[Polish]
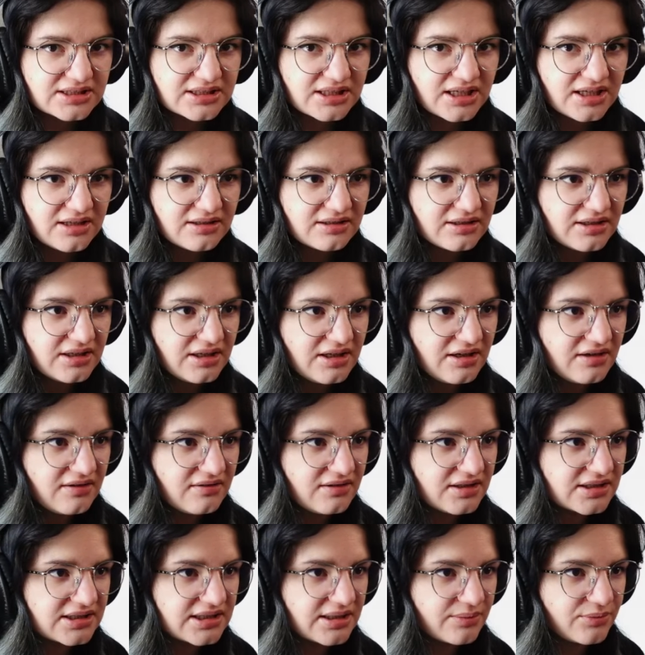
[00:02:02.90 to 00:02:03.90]
nie?
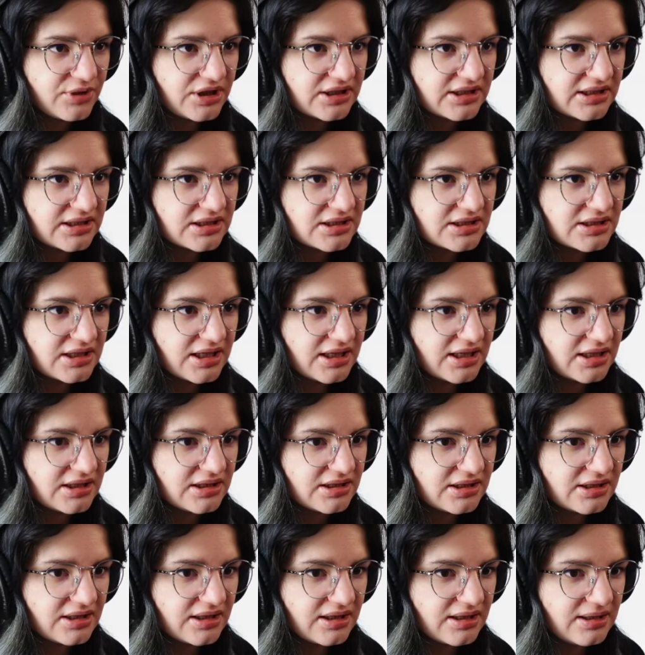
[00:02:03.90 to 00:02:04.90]
Więc tam jeden
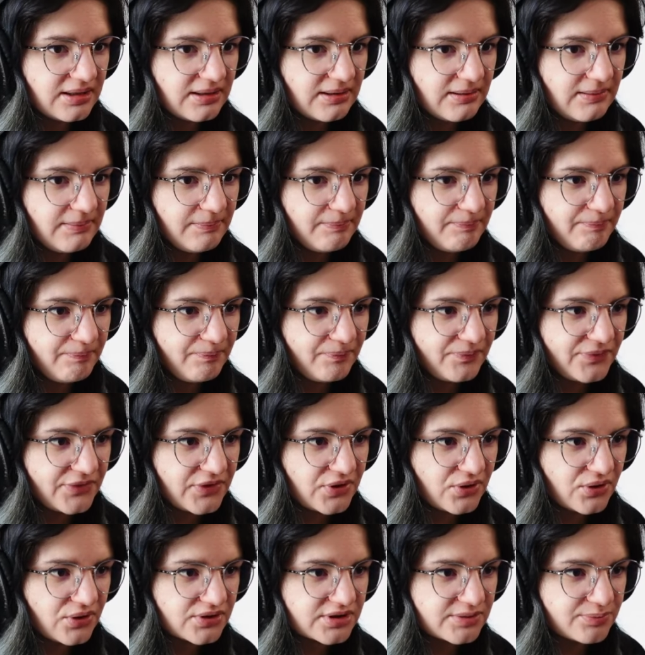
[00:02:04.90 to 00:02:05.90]
dzień um,
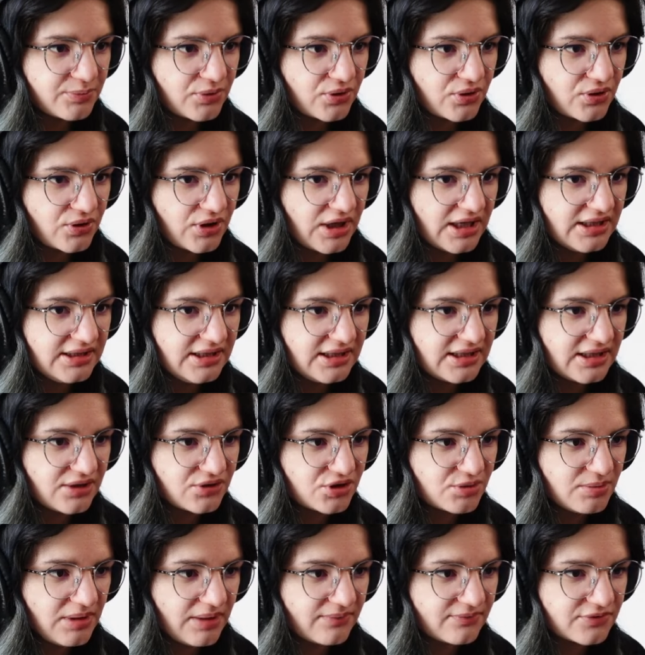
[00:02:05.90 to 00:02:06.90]
to spoko... A nie, ja
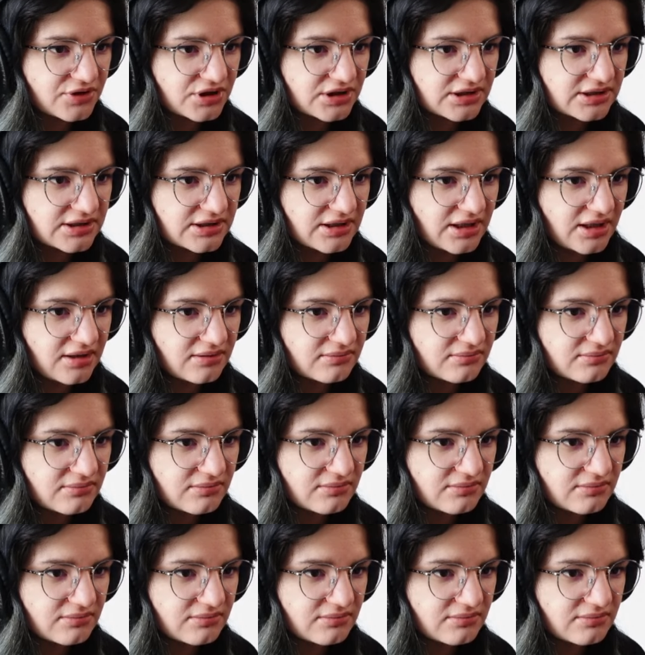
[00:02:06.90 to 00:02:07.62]
już mam wszystkie.